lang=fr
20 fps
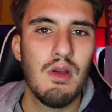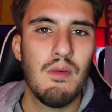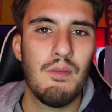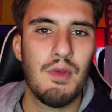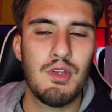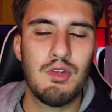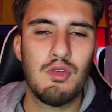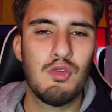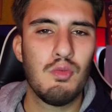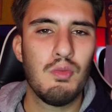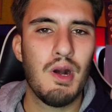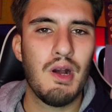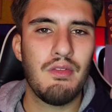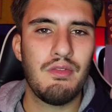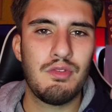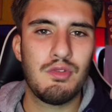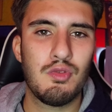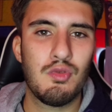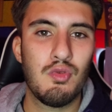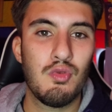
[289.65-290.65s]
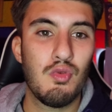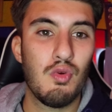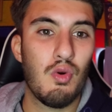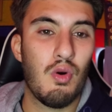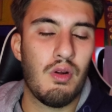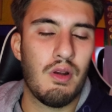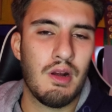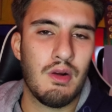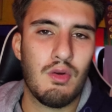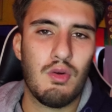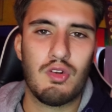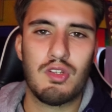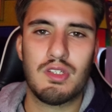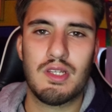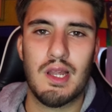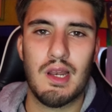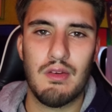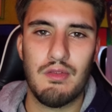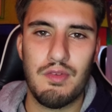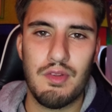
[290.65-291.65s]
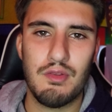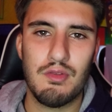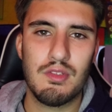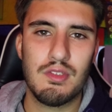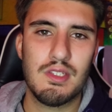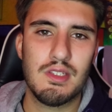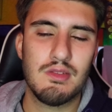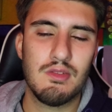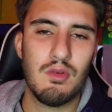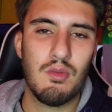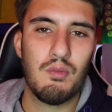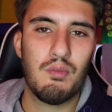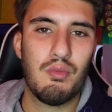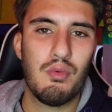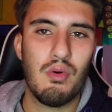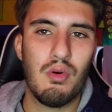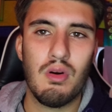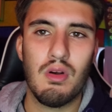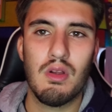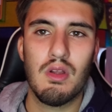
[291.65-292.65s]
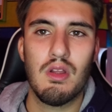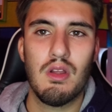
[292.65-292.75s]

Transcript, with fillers: Mais du coup, bref, du coup, on l'a encore jusqu'à la fin de saison pour